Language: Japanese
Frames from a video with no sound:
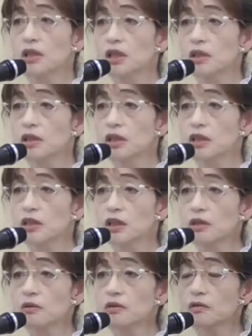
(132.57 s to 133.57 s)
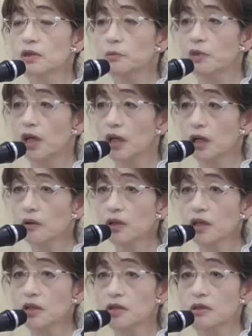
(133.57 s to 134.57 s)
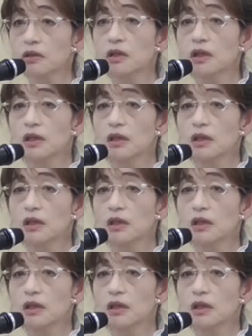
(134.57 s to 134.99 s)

なってきているのにもかかわらず、